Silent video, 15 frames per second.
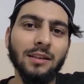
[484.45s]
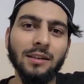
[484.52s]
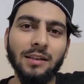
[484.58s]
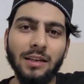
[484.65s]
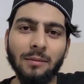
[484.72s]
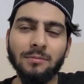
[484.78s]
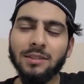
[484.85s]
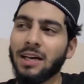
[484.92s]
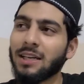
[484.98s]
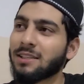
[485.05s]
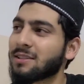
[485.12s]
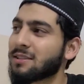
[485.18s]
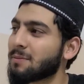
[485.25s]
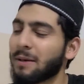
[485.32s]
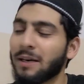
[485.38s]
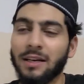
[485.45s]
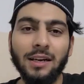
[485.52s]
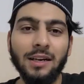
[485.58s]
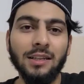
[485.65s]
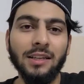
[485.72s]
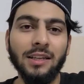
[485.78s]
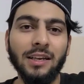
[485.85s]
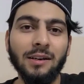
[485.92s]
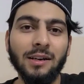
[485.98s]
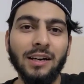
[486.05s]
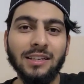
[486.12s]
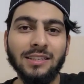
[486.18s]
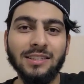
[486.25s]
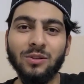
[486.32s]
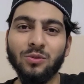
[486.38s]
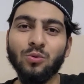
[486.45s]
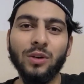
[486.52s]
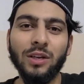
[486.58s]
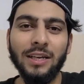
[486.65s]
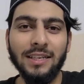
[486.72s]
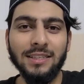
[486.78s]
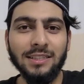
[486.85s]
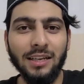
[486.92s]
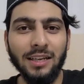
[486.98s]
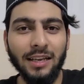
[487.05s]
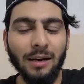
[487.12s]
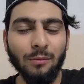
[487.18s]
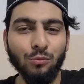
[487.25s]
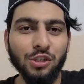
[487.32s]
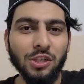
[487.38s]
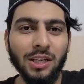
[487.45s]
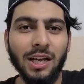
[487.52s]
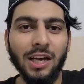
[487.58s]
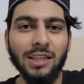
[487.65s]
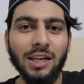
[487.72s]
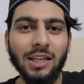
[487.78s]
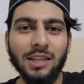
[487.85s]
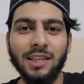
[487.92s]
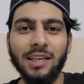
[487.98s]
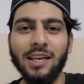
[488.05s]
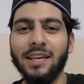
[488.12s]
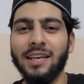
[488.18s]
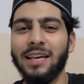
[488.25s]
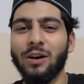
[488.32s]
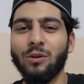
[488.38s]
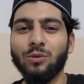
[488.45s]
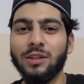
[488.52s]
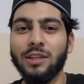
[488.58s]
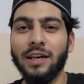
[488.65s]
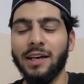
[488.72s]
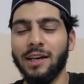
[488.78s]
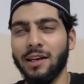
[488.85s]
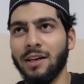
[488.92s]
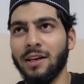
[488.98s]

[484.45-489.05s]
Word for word: रमज़ान स्पेंड करते हैं घर से दूर कैसा क्या मुश्किल आती है क्या होता है